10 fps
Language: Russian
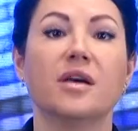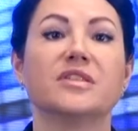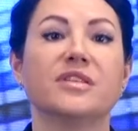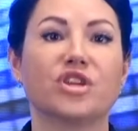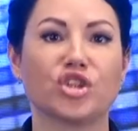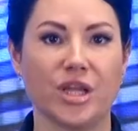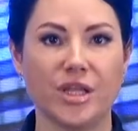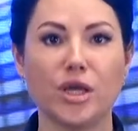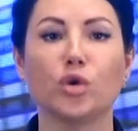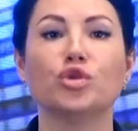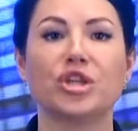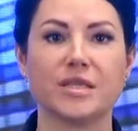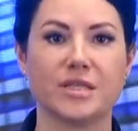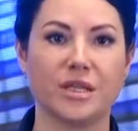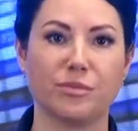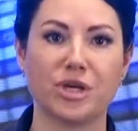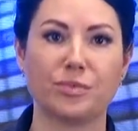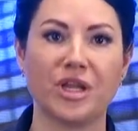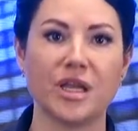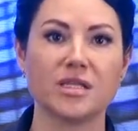В завершении участники
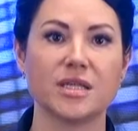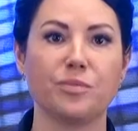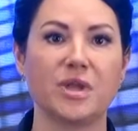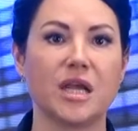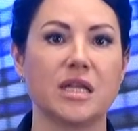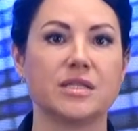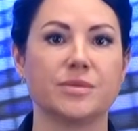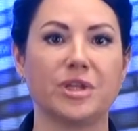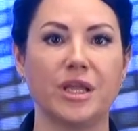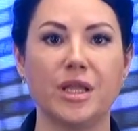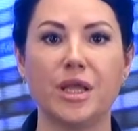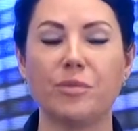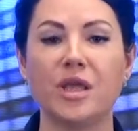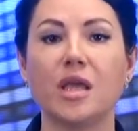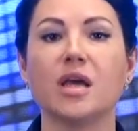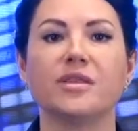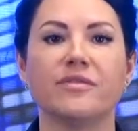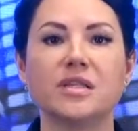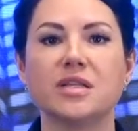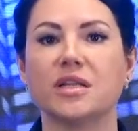мероприятия обменялись мнениями и
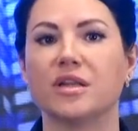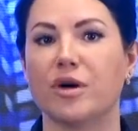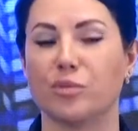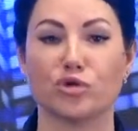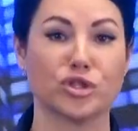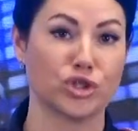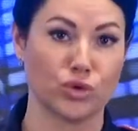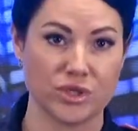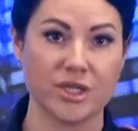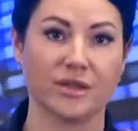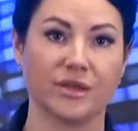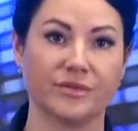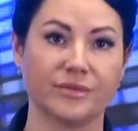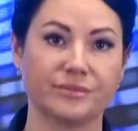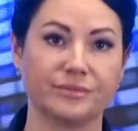ответили на вопросы студентов.